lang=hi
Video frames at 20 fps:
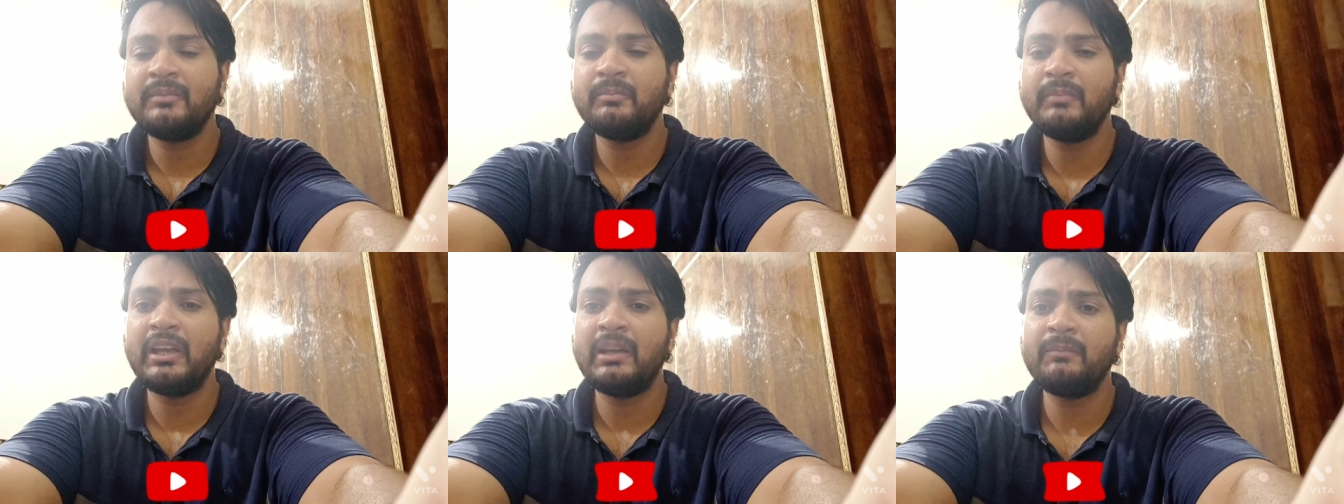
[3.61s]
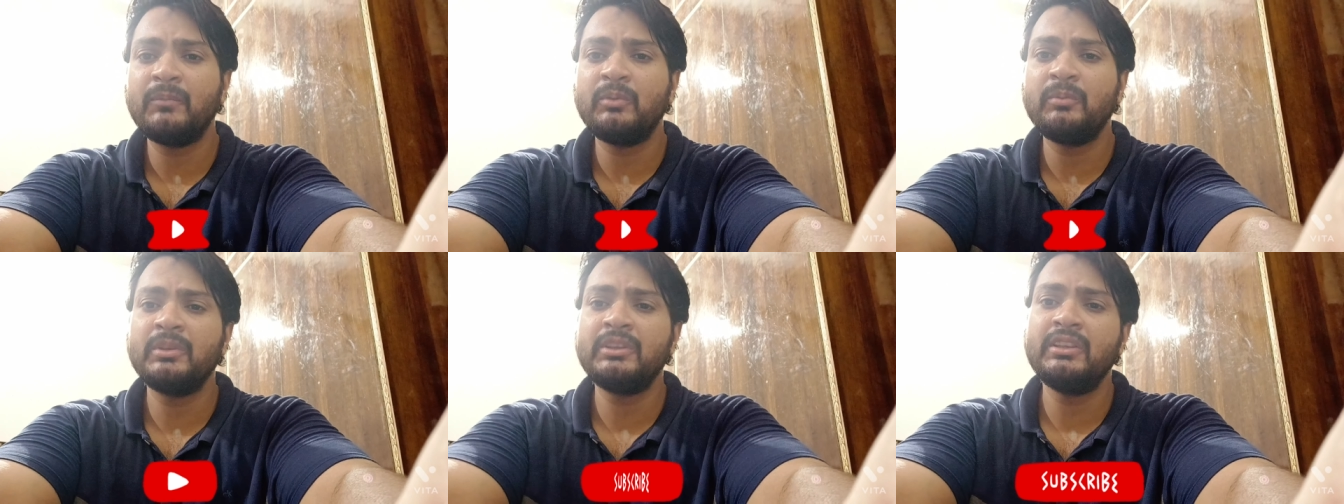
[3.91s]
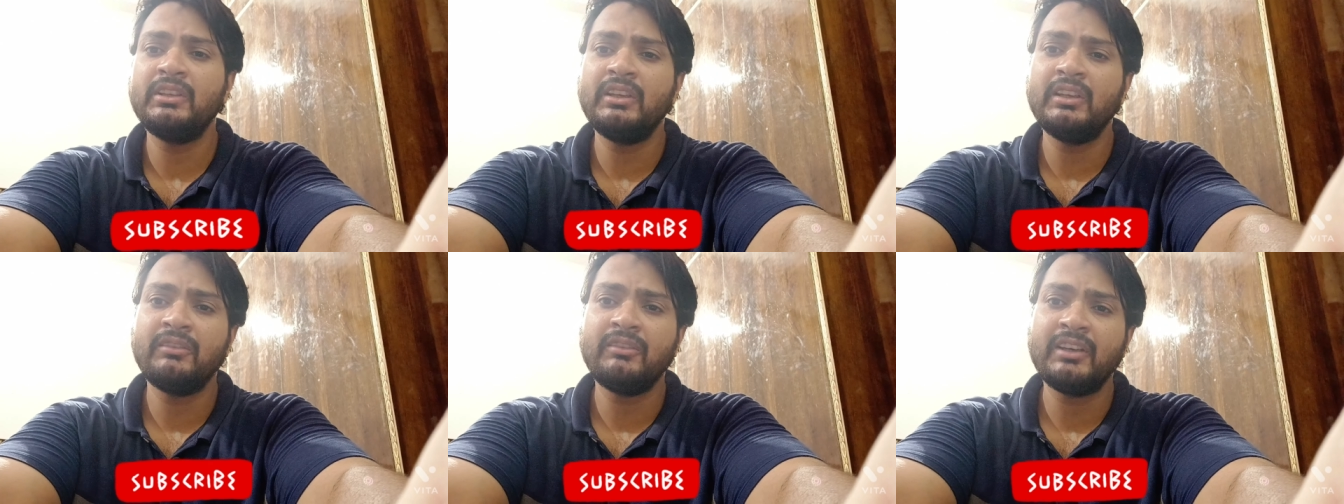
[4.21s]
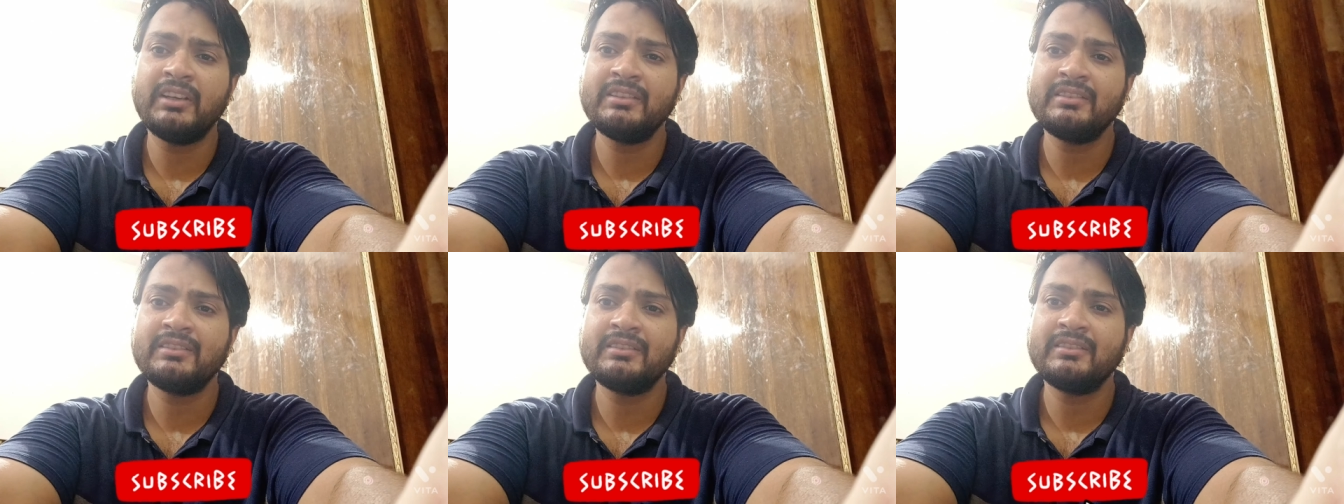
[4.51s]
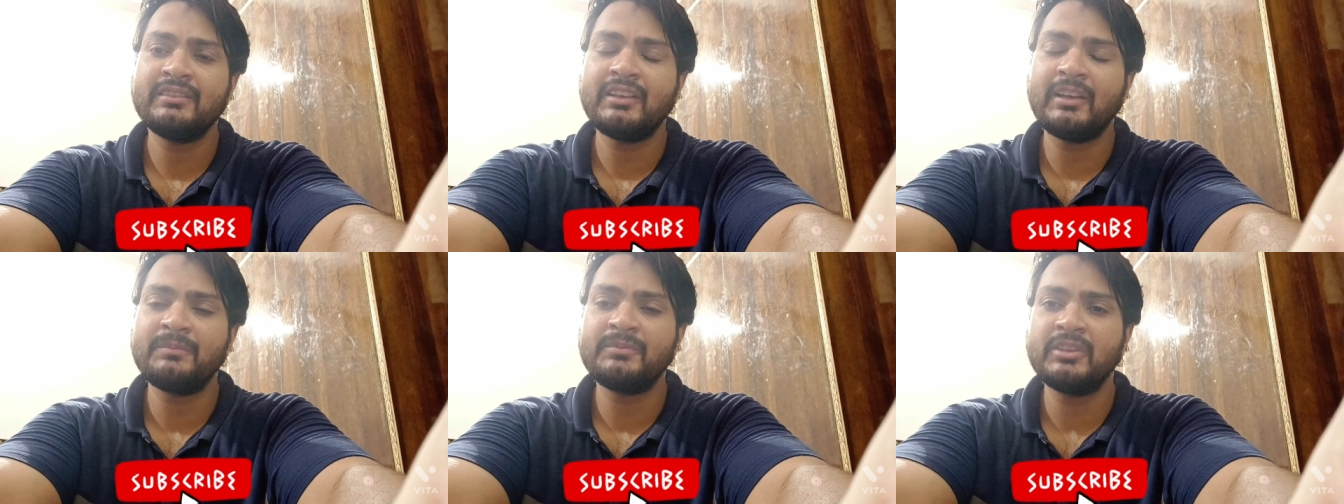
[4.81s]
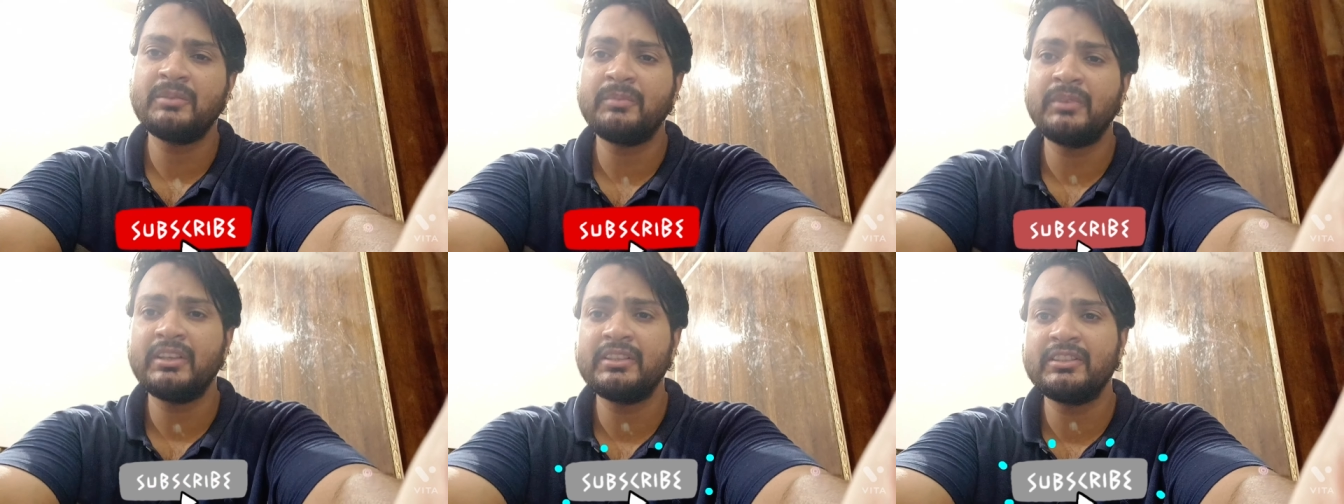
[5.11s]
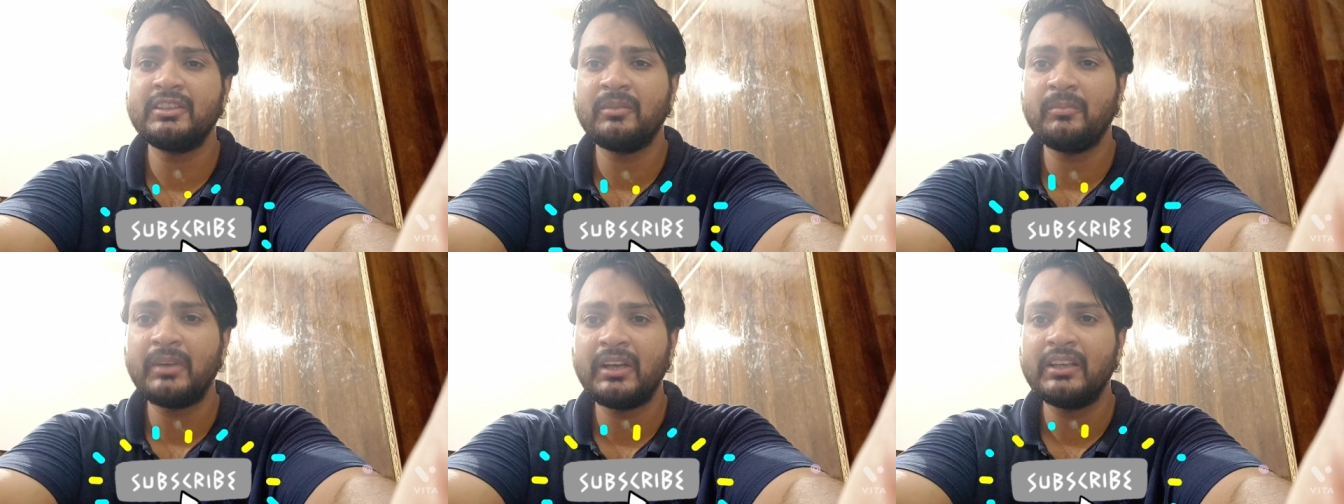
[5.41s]
मैं मोहम्मद दिल नवाज़ आप सबका
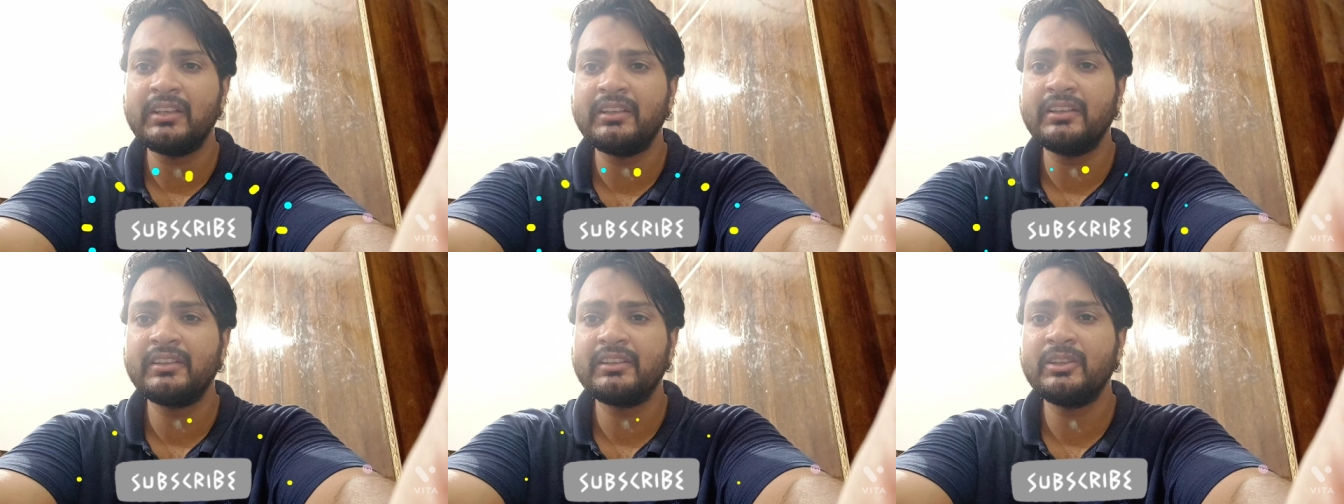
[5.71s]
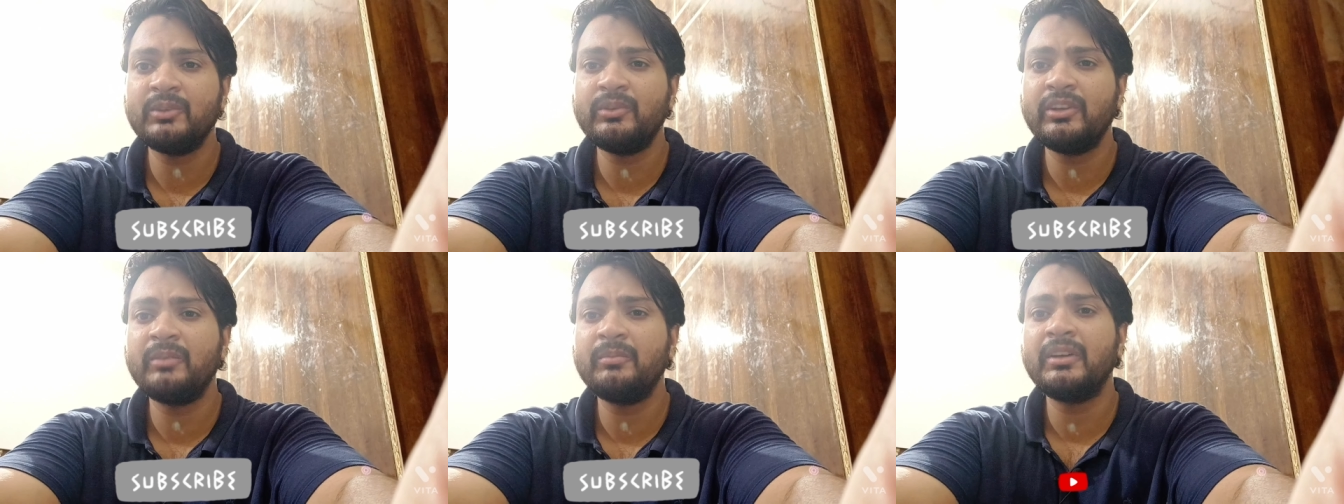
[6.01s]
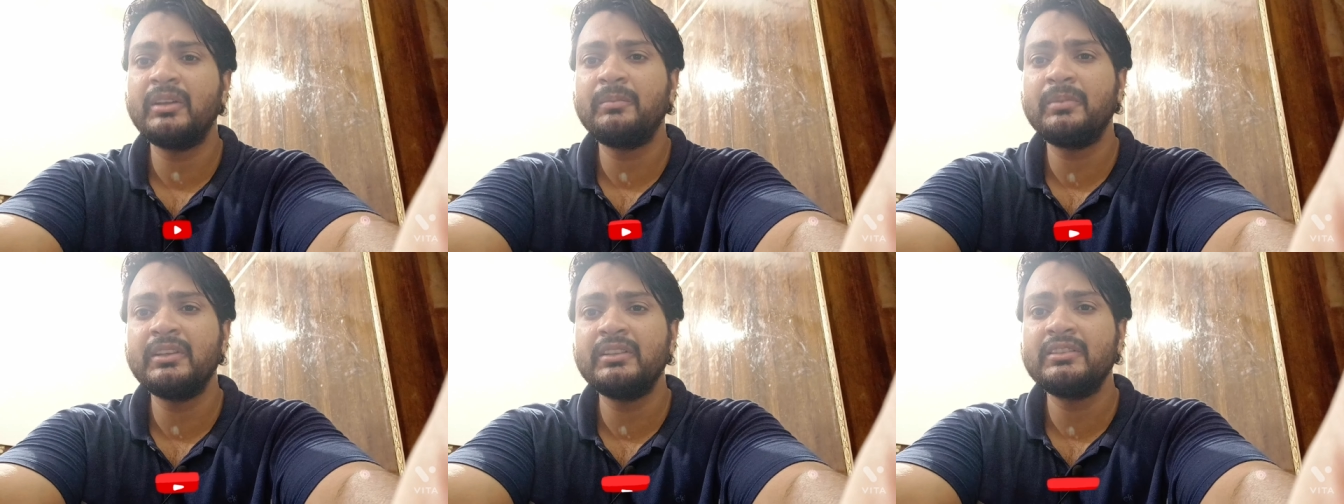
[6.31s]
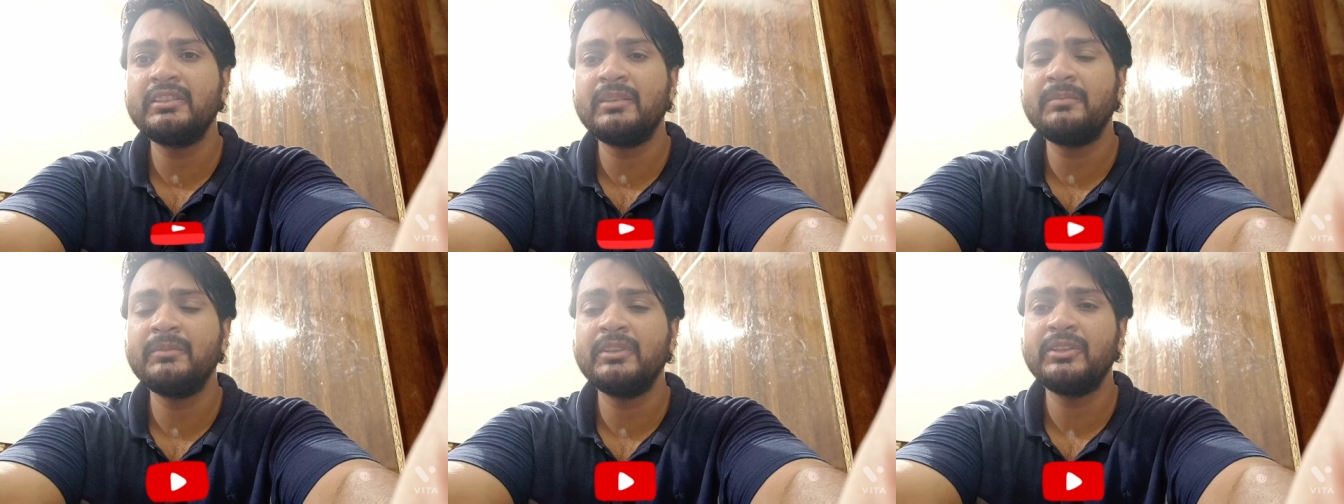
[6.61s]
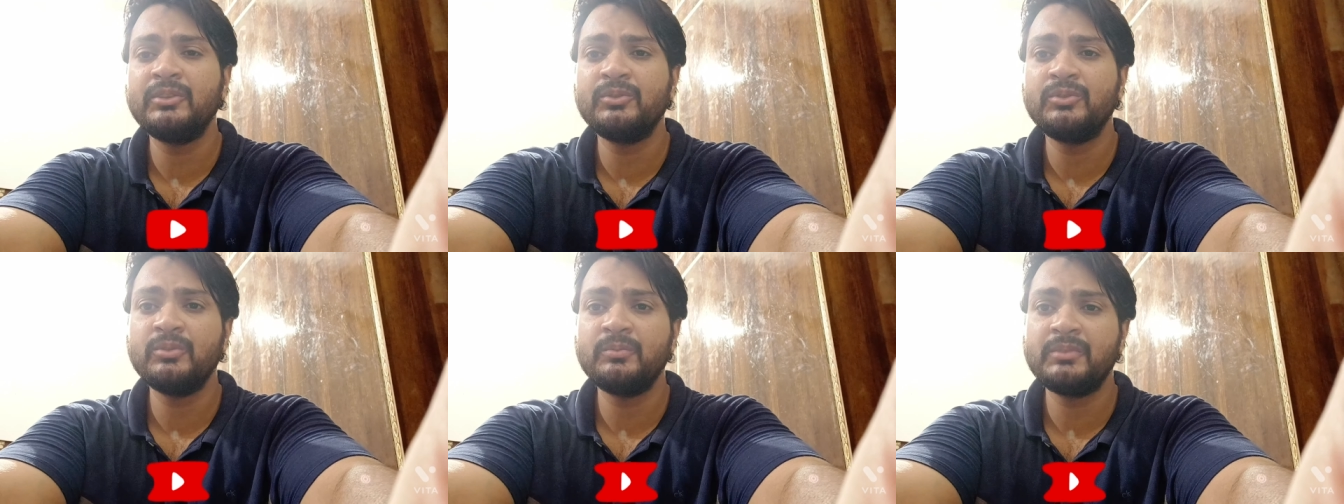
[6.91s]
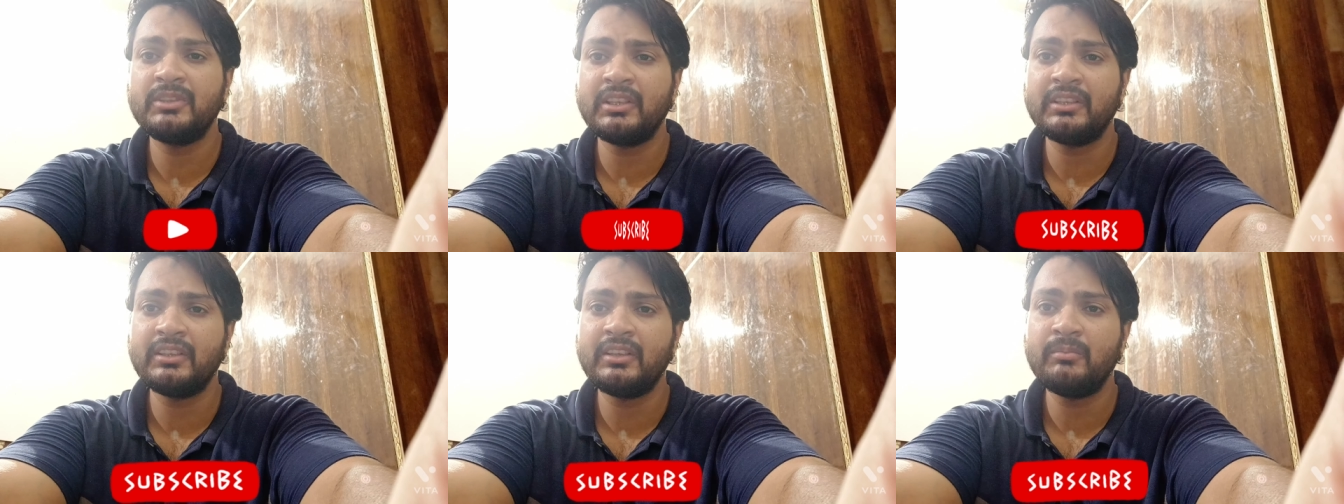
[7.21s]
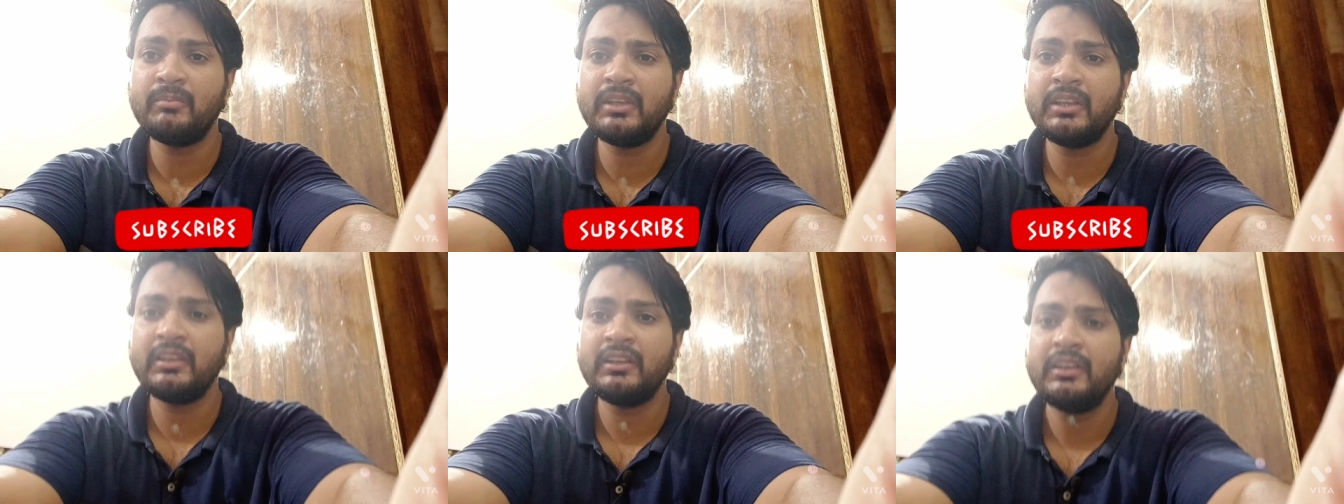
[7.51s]
इस्तकबाल करता हूँ एक बार फिर से अपने यूट्यूब चैनल
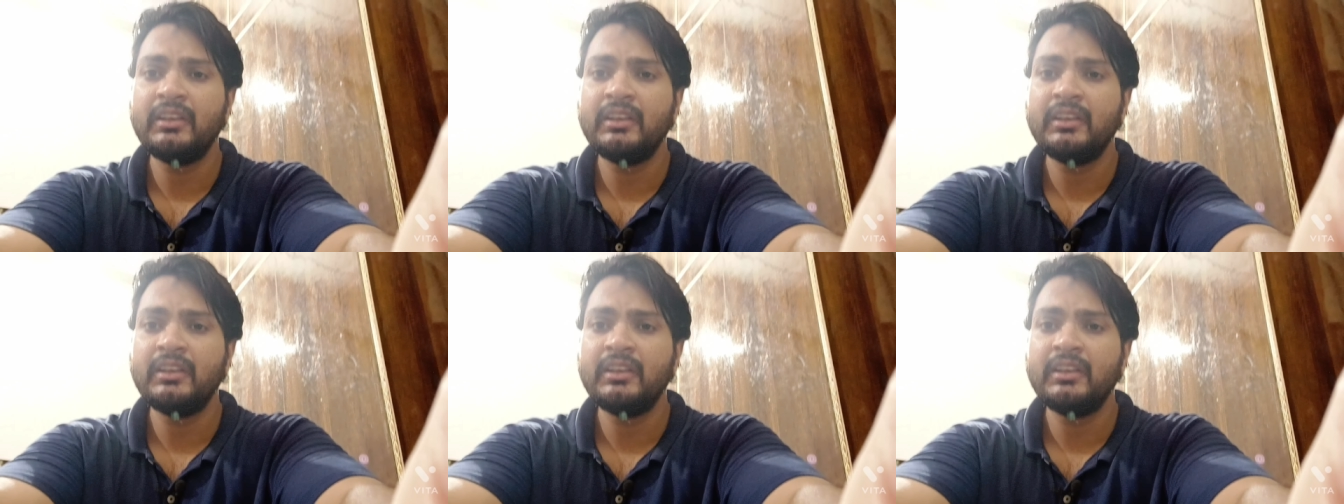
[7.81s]
में